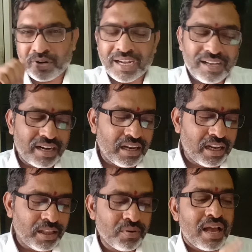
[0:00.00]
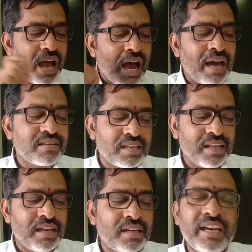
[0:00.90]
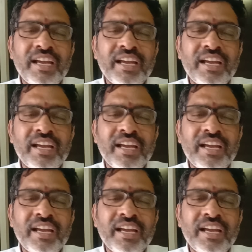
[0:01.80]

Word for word: రంగారెడ్డి లేదు ఆన్సర్ ఏదంటే